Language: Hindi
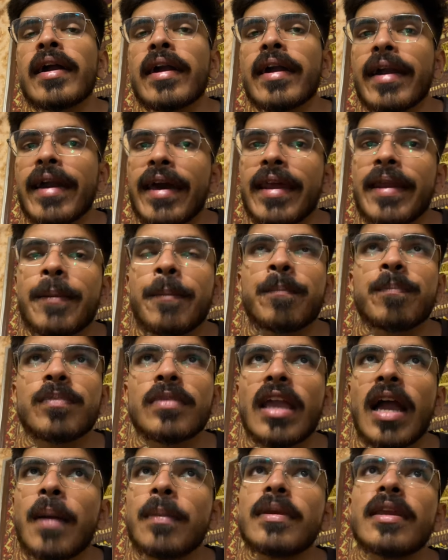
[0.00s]
खैर
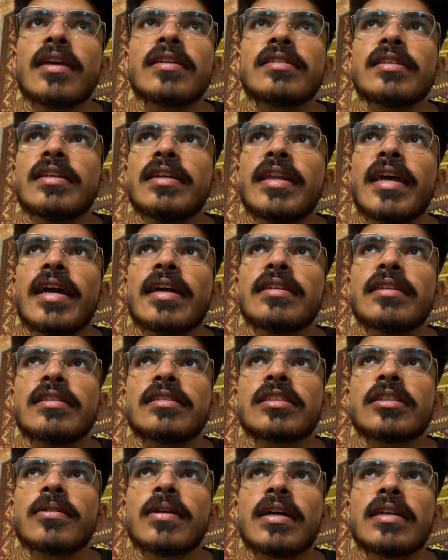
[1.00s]
अब ये सीन है
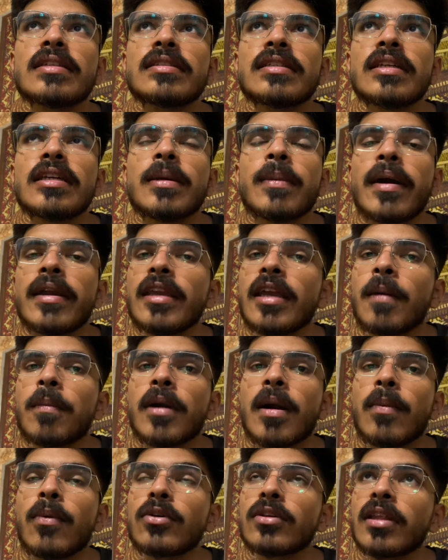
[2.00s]
जिसकी वजह से भाई
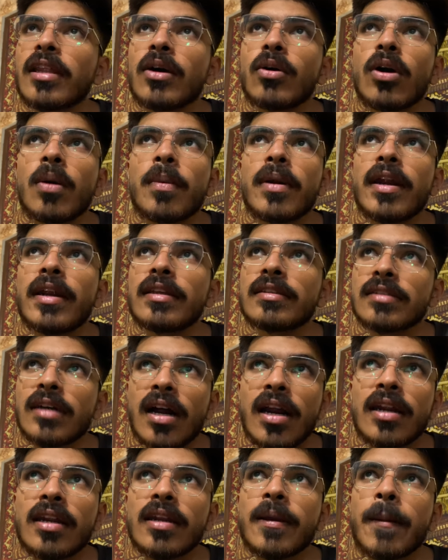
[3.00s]
आपका बहुत ज़्यादा हुआ बड़ा
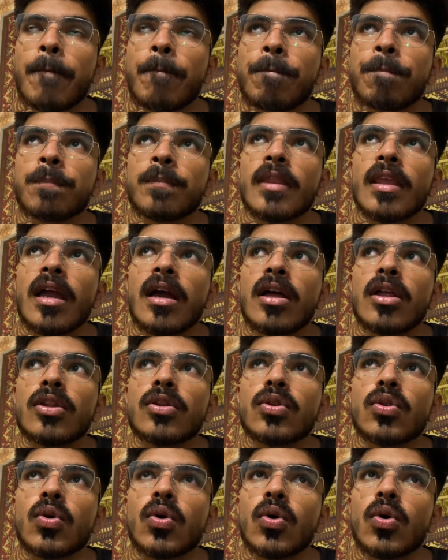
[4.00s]
डिसहार्ट
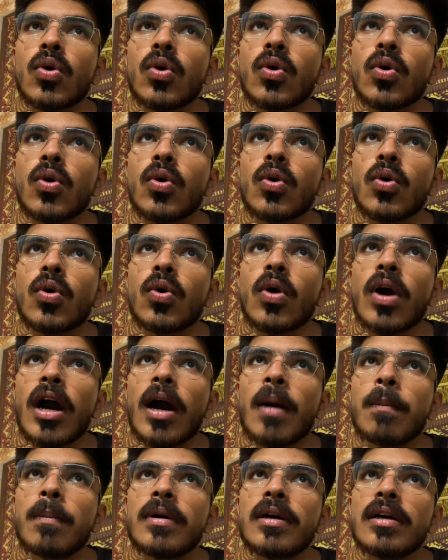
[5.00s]
तो
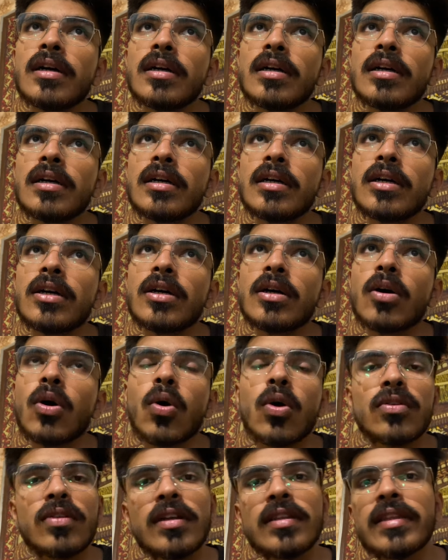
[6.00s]
अब
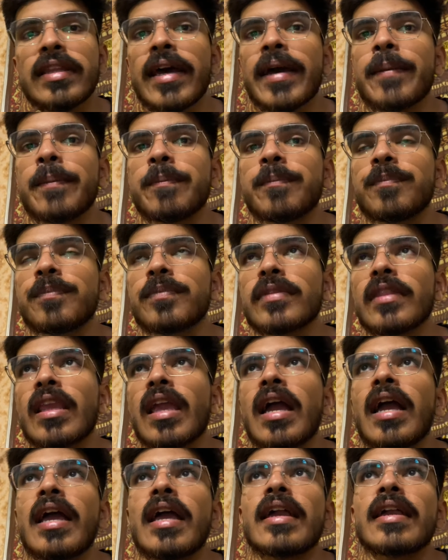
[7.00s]
हो सकता है
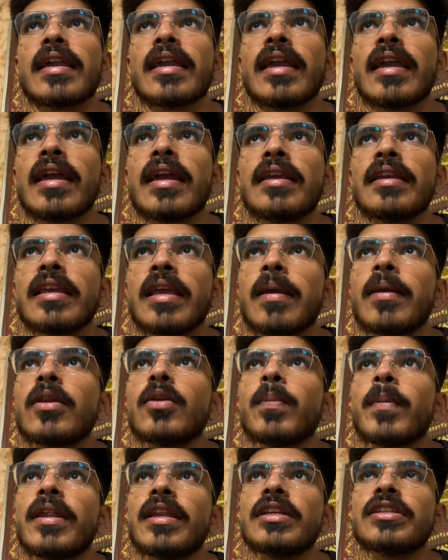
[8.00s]
कि ये जो
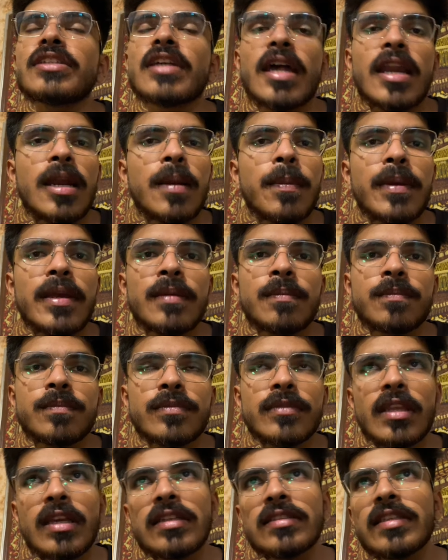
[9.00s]
मेरी चैनल पे
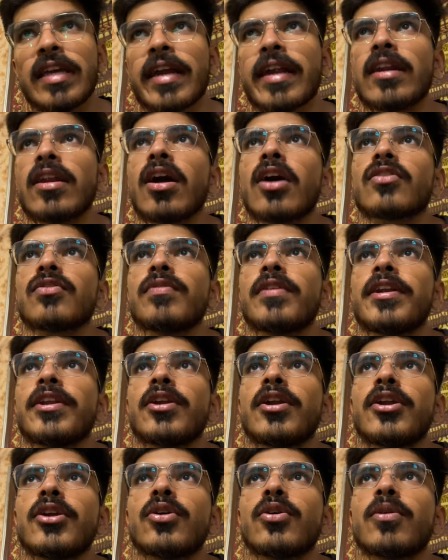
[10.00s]
सेकंड लास्ट वीडियो
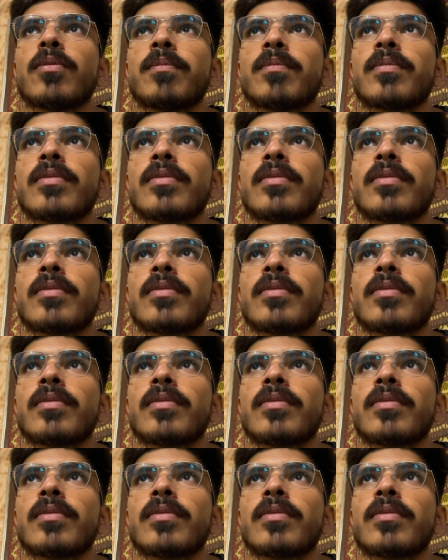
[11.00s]
ही हो